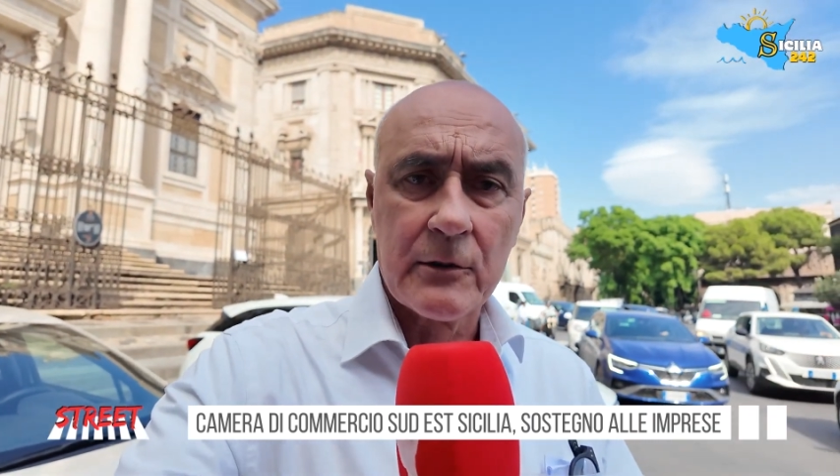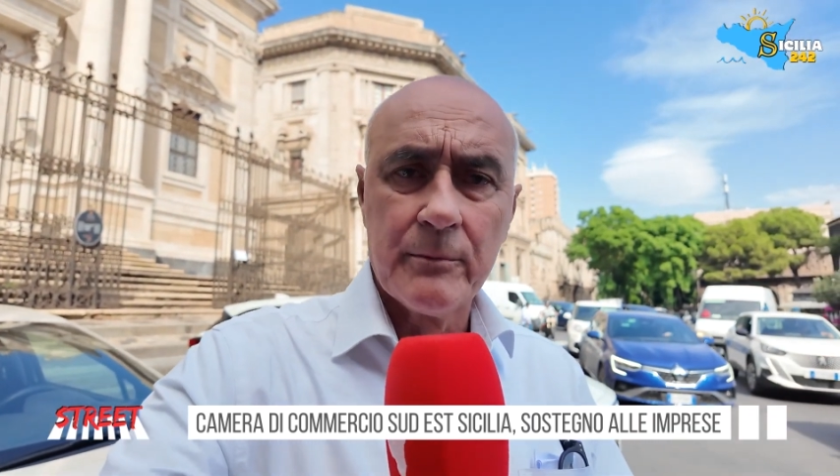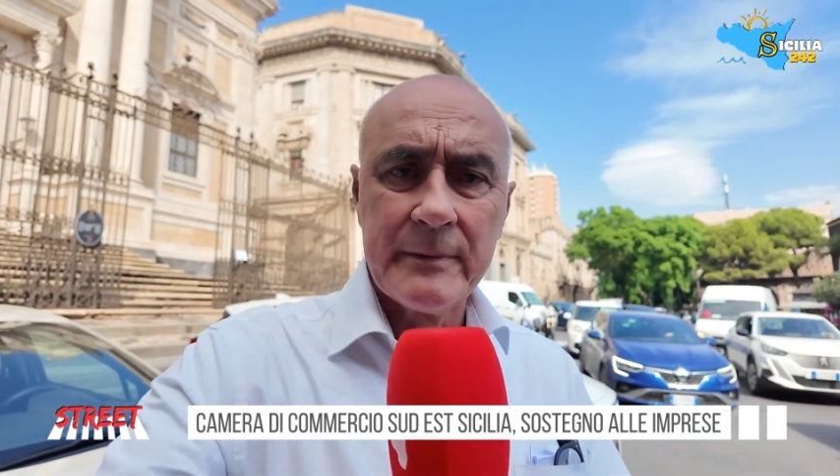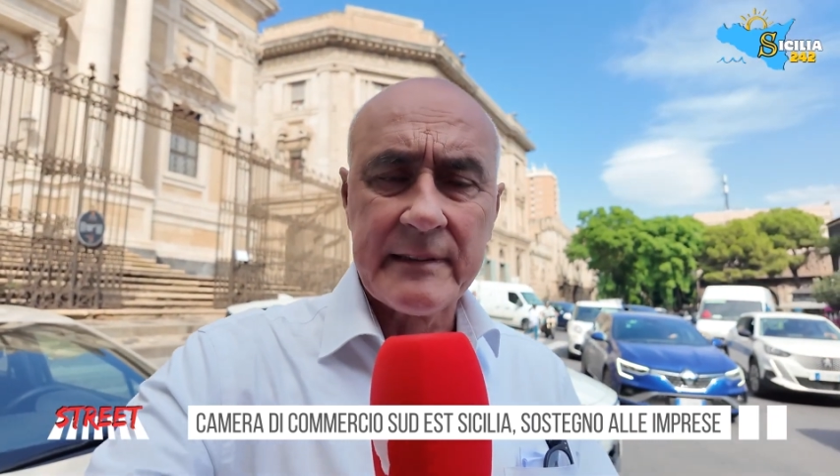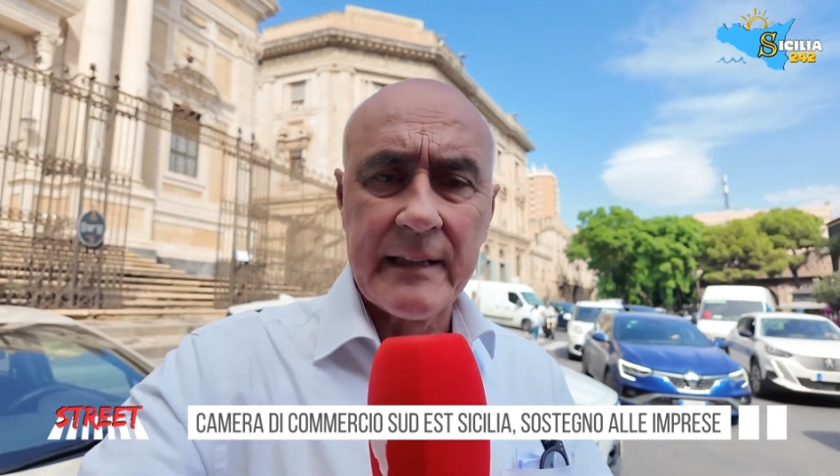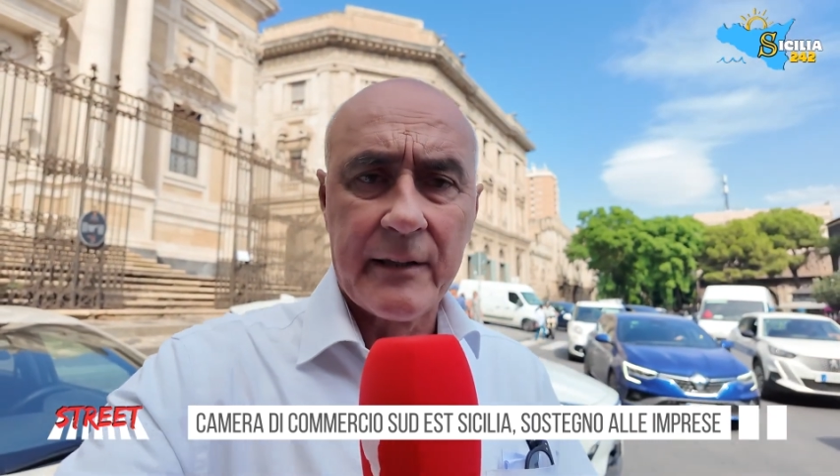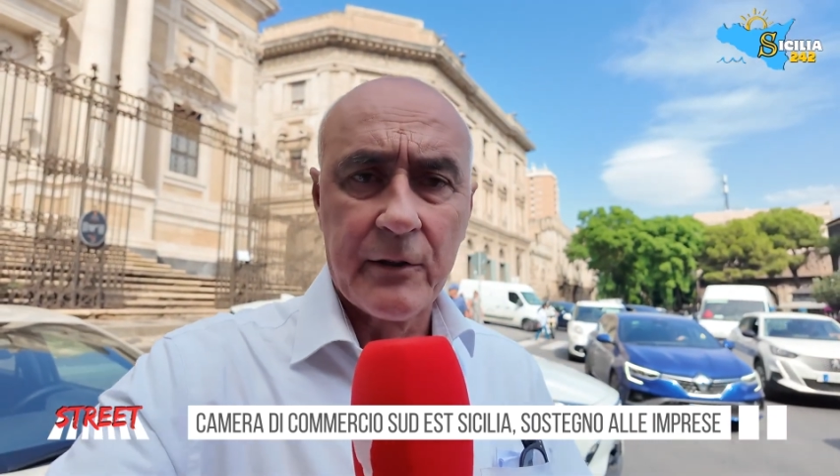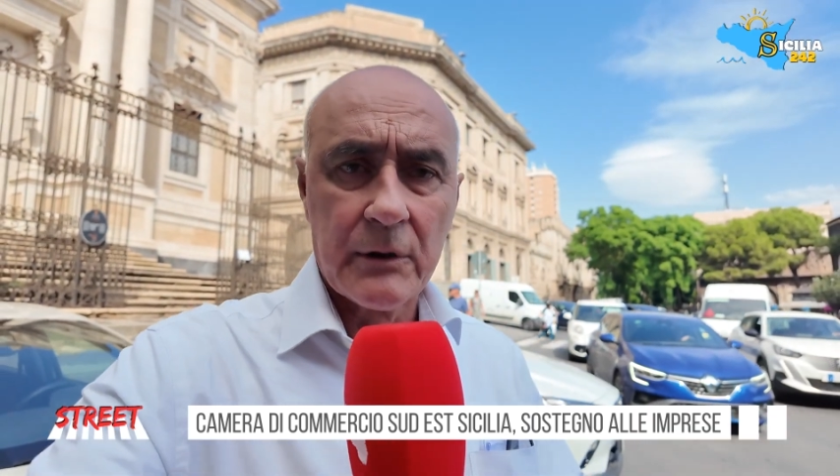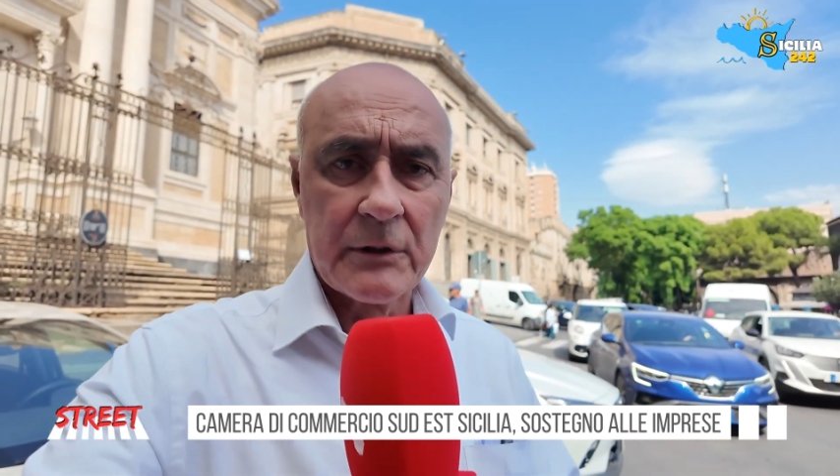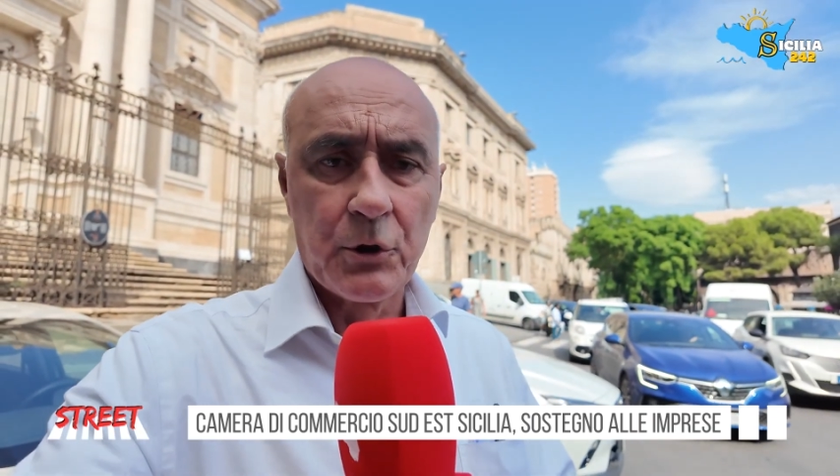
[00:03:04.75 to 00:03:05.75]

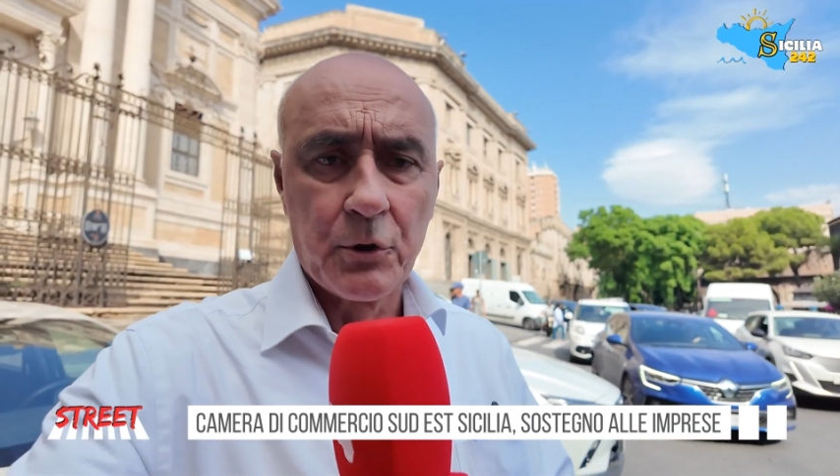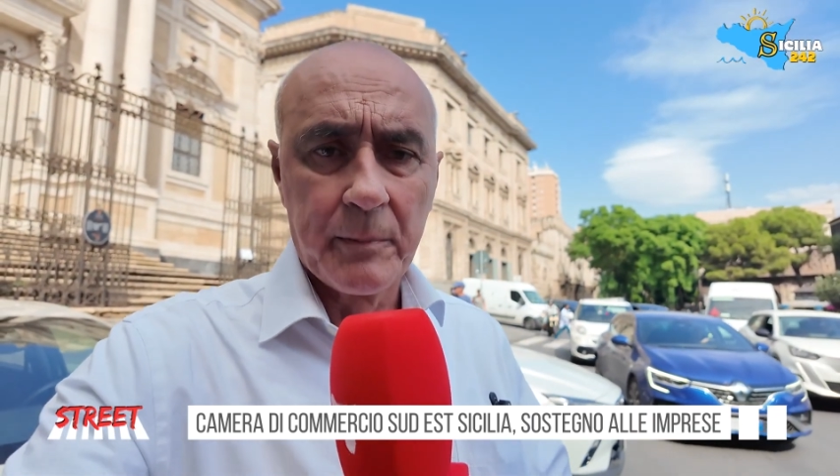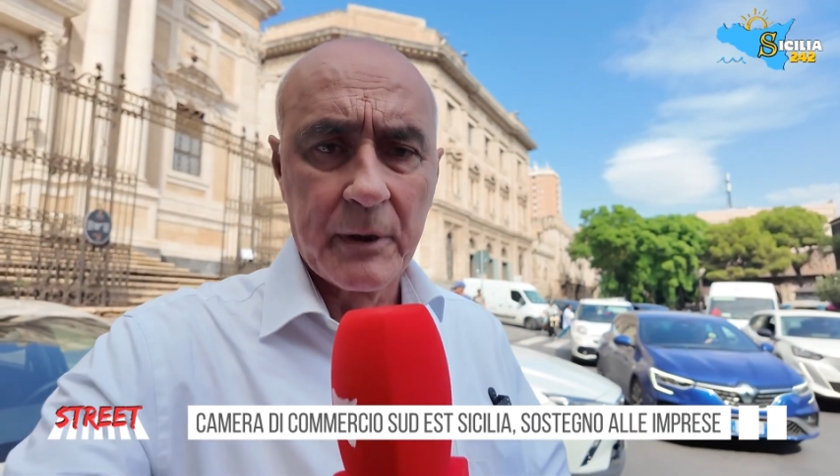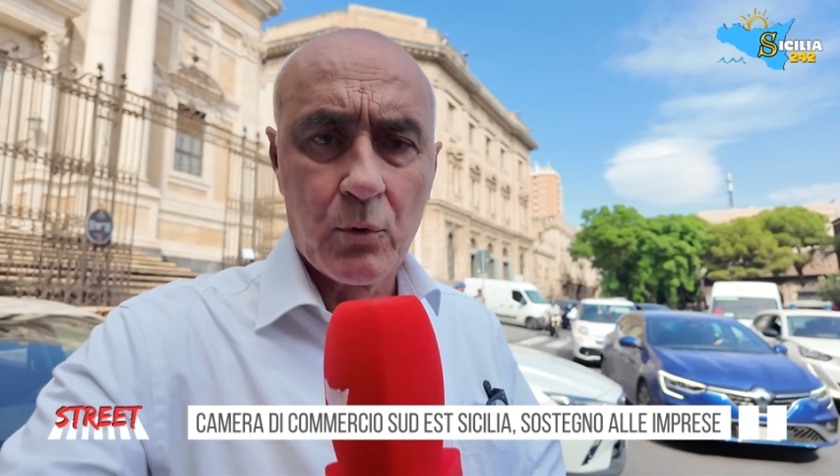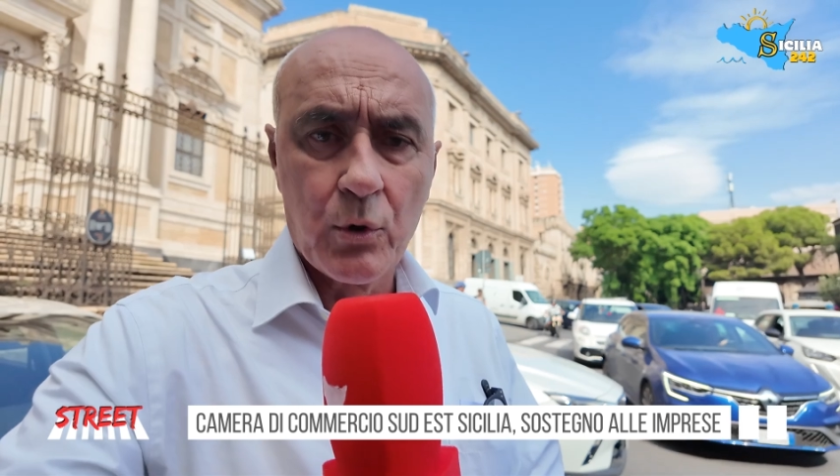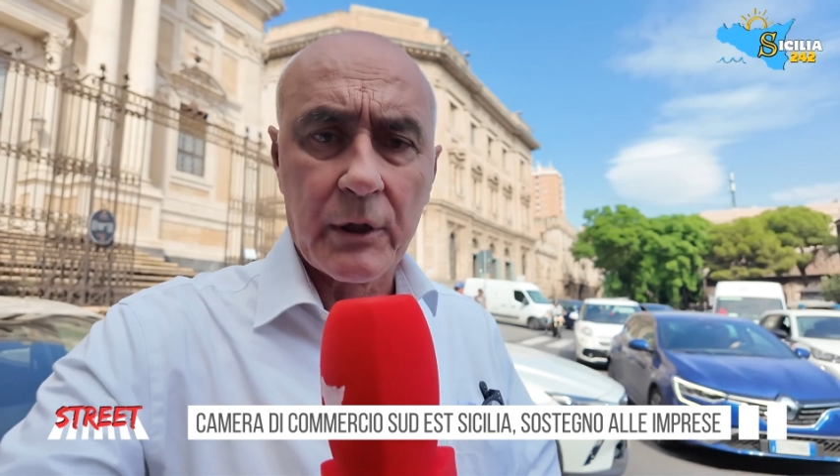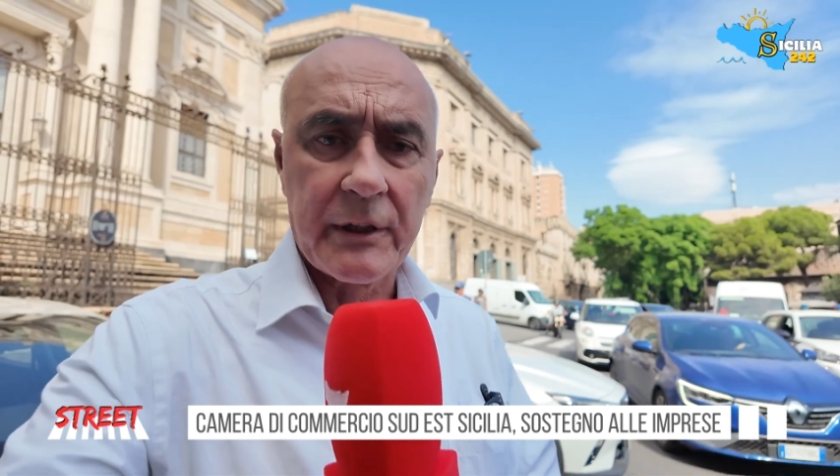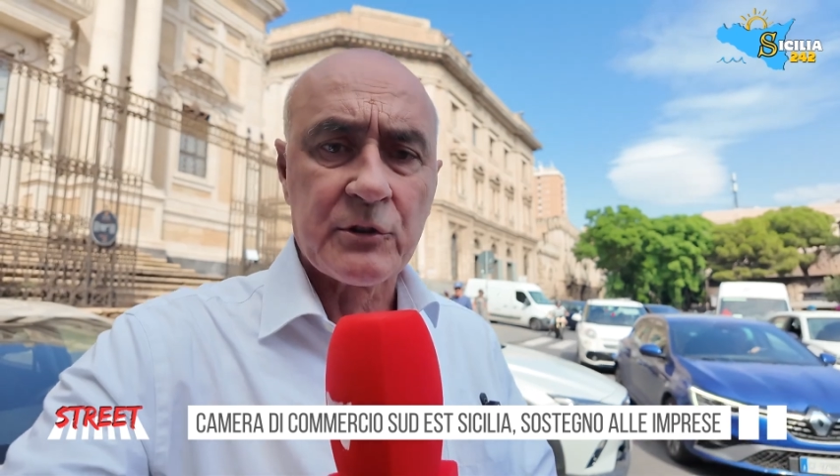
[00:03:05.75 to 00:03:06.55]
commissario Antonio Belcuore,